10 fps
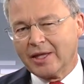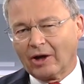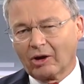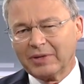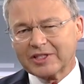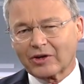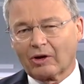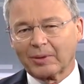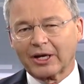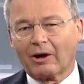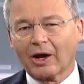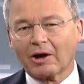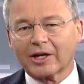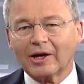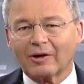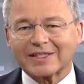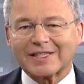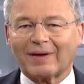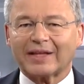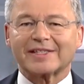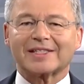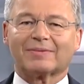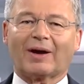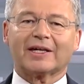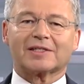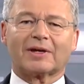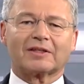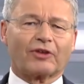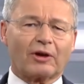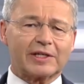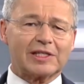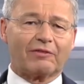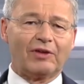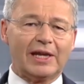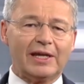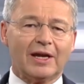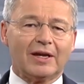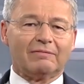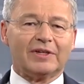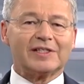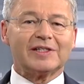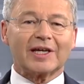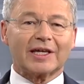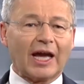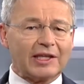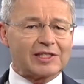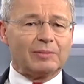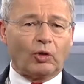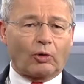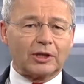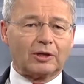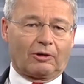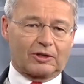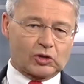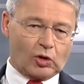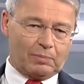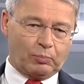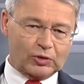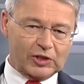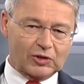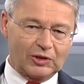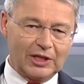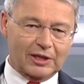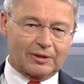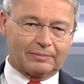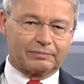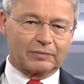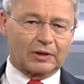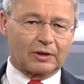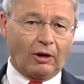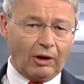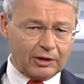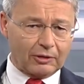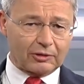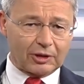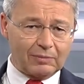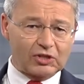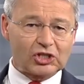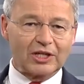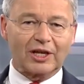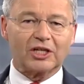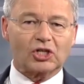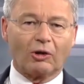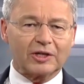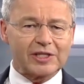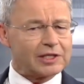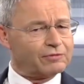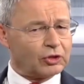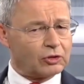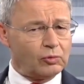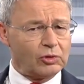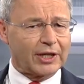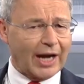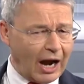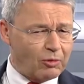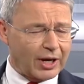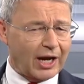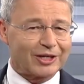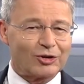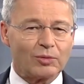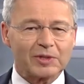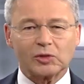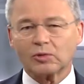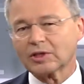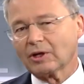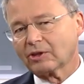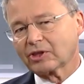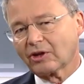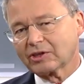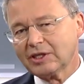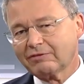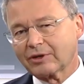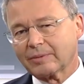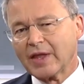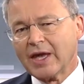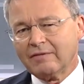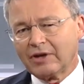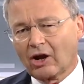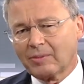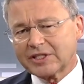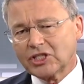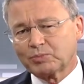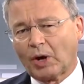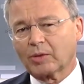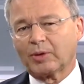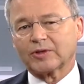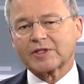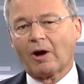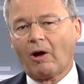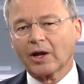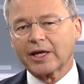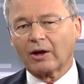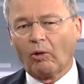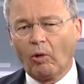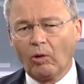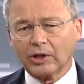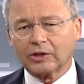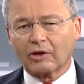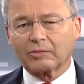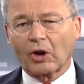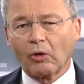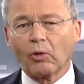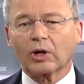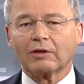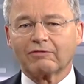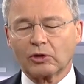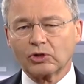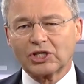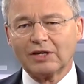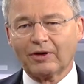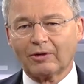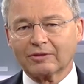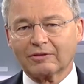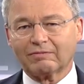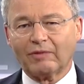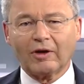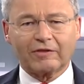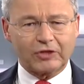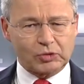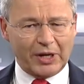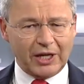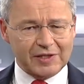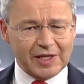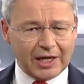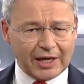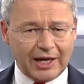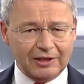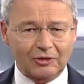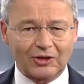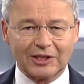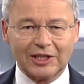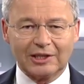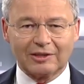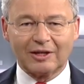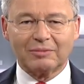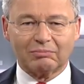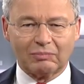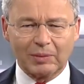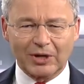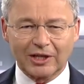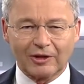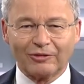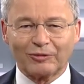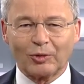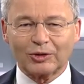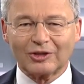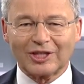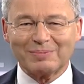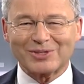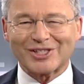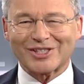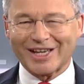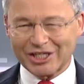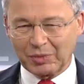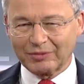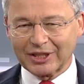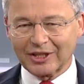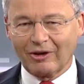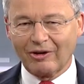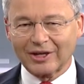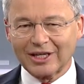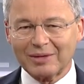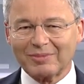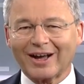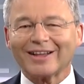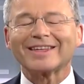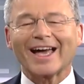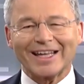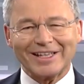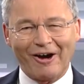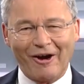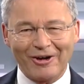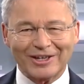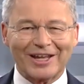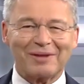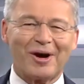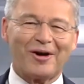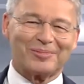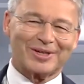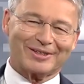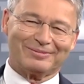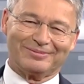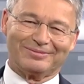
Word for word: Nach dem miserablen Anlagejahr 2022 fragen sich viele, wie sie sich jetzt im neuen Jahr positionieren sollen. Gar nicht investieren ist angesichts der Teuerung auch keine überzeugende Alternative. Wie kann man seinen Sparbatzen anlegen, ohne dass man höhere Verluste einfährt? Was verspricht Sicherheit und Rendite? Wir bringen Antworten und Tipps. Nächstes Mal wieder da im Geld. Einen angenehmen Abend.